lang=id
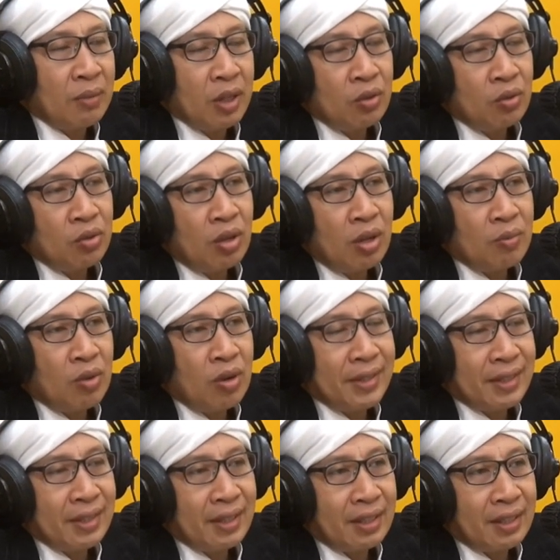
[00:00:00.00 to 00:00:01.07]
begitu juga
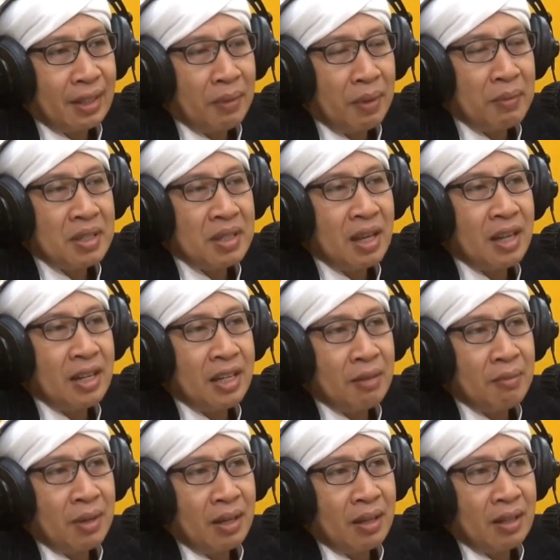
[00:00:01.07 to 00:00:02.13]
puasa tapi masih
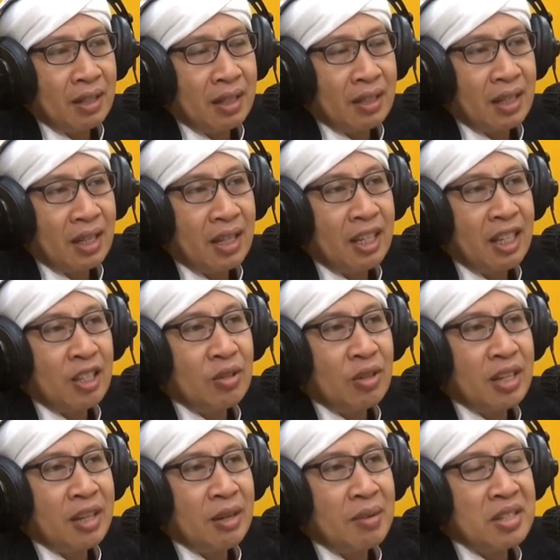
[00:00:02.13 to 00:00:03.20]
ahli iman dan tandanya
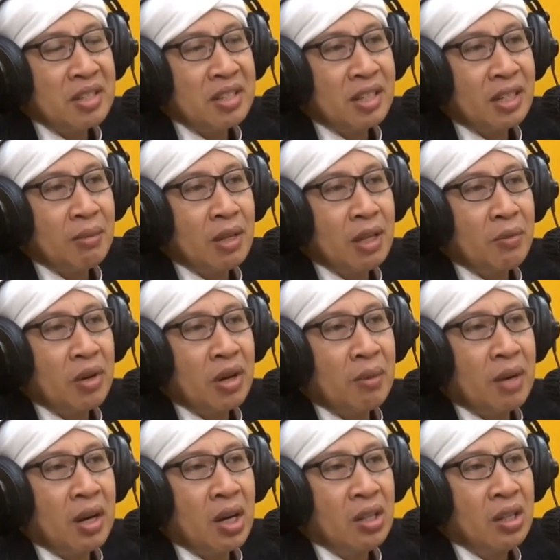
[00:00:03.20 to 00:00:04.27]
juga dia masih sering menyebut
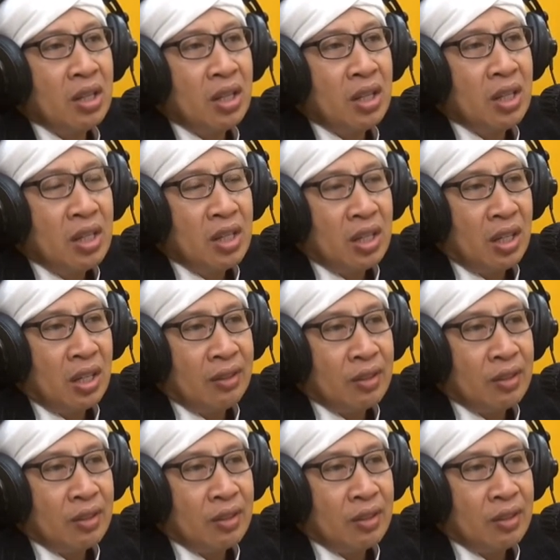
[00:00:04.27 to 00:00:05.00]
nama, al nama Allah.